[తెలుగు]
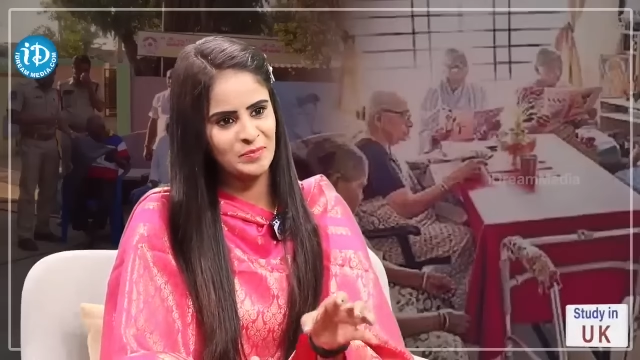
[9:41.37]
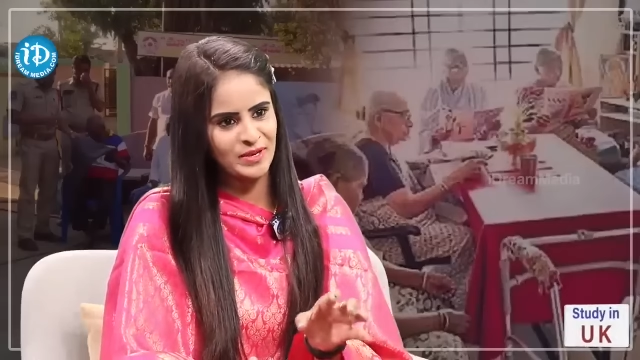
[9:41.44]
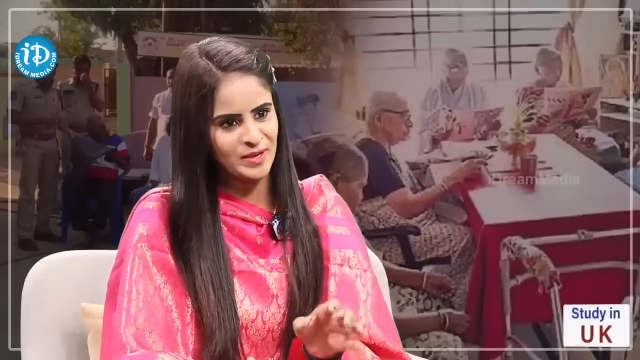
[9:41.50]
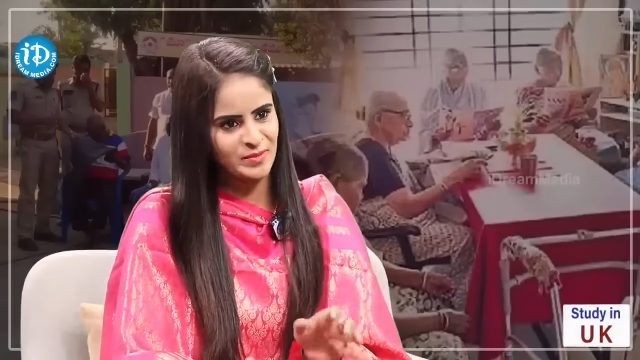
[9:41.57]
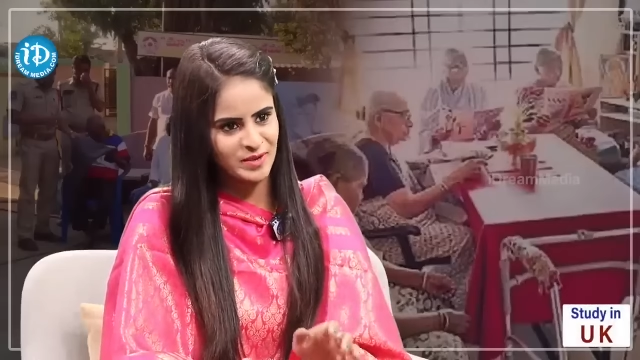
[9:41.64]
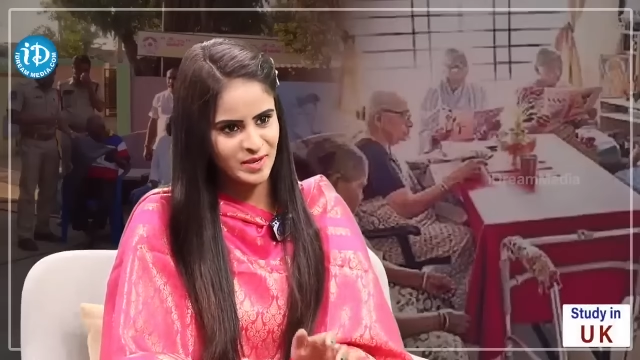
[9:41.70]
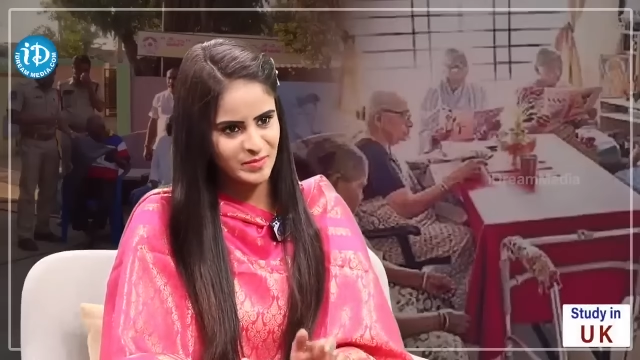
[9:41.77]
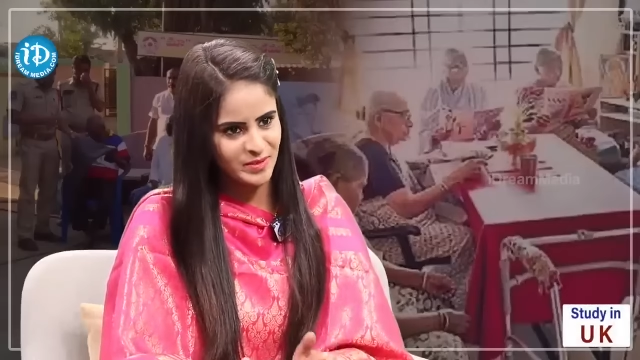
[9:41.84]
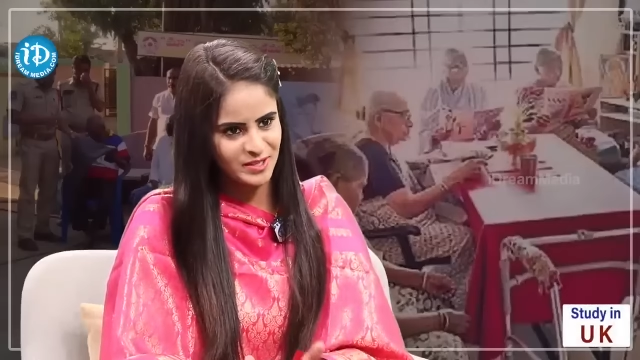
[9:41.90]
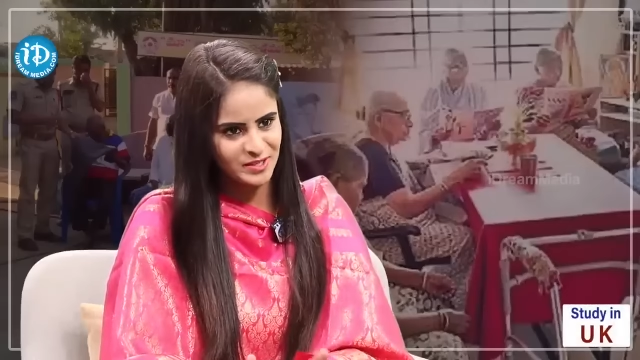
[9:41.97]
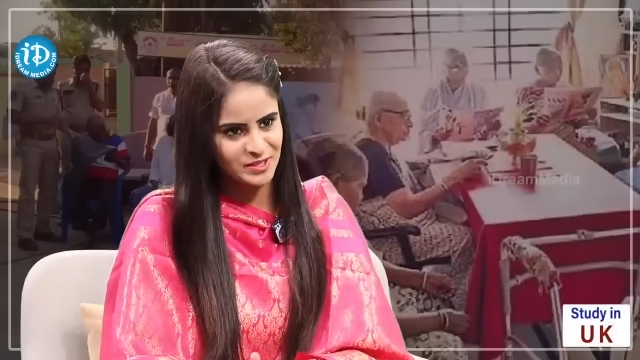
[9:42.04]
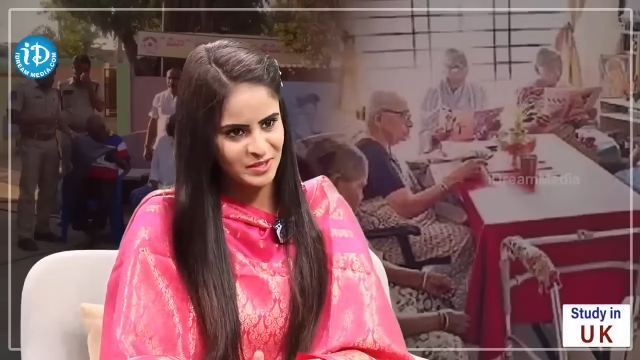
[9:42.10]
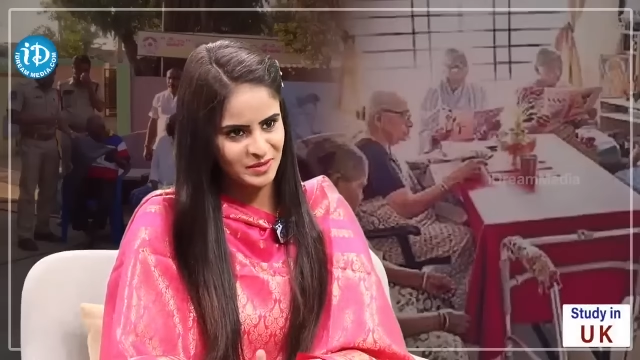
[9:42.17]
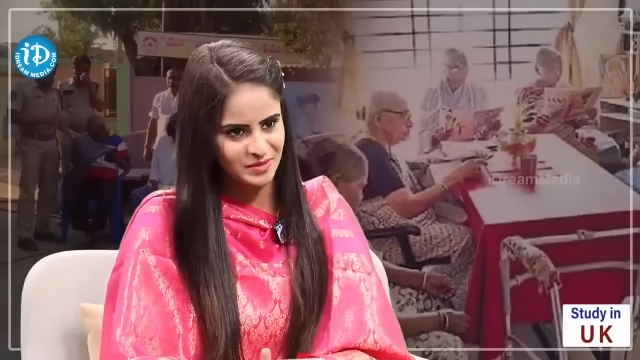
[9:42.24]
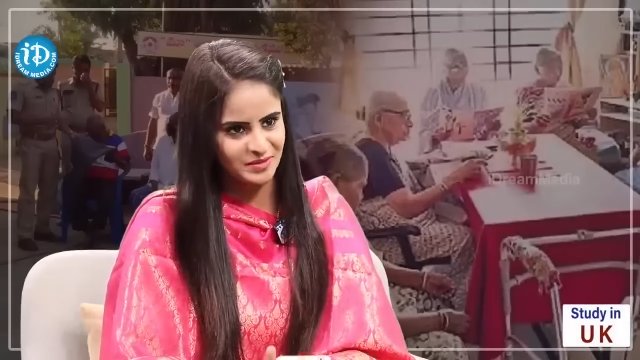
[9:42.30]
ప్రేమగా
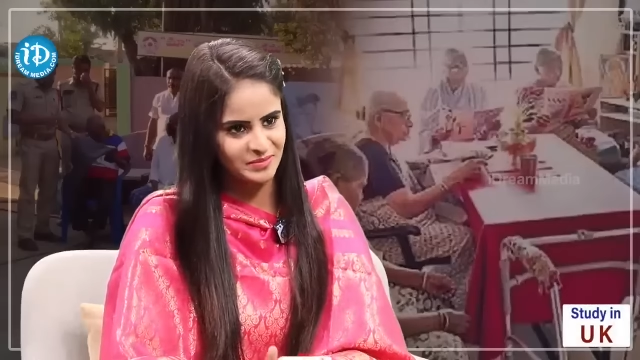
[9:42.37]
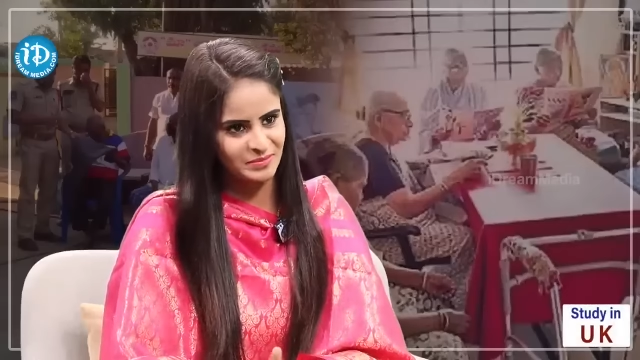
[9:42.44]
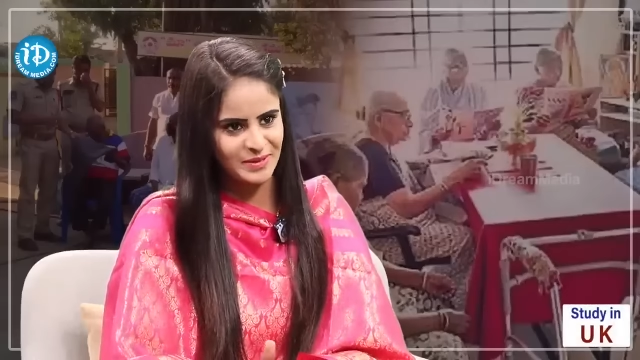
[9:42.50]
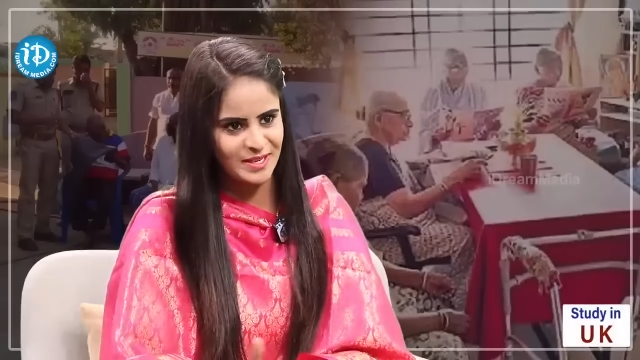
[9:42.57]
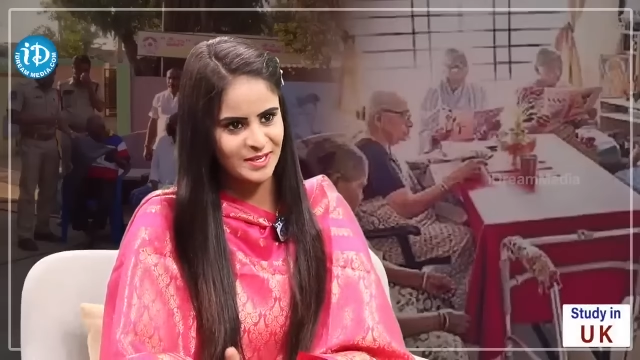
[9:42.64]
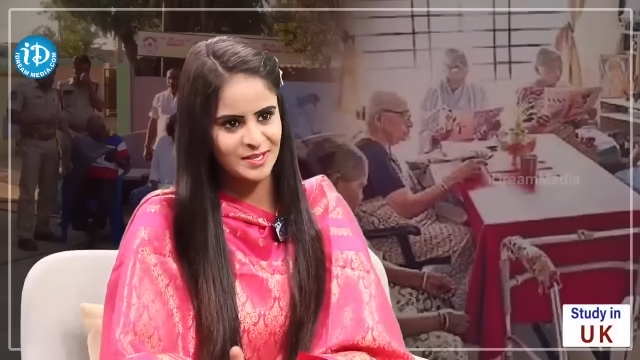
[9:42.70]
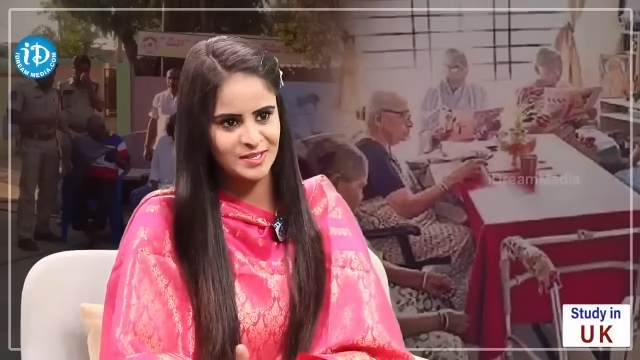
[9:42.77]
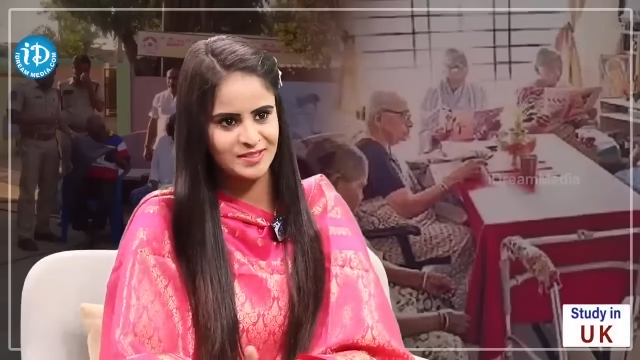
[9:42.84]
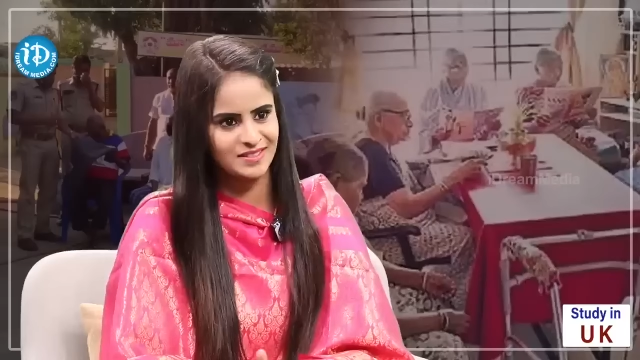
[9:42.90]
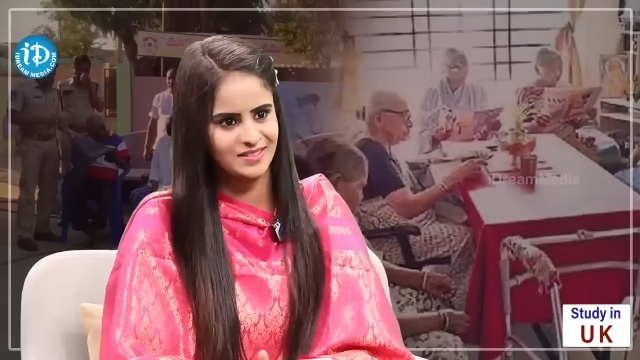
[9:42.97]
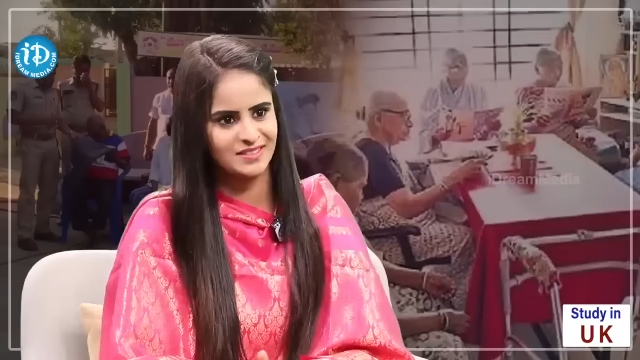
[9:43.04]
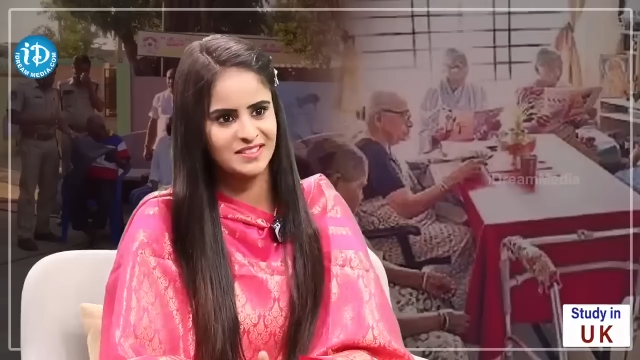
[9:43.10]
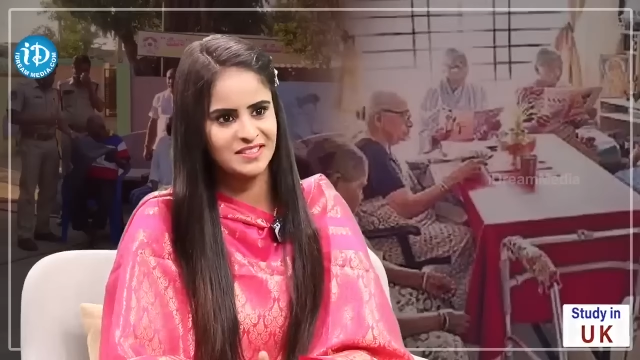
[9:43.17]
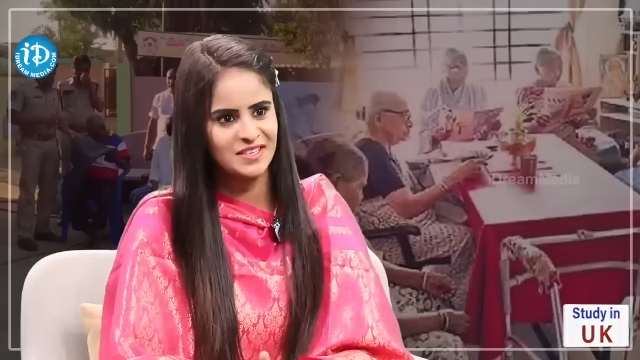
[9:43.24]
పెంచిన పేరెంట్స్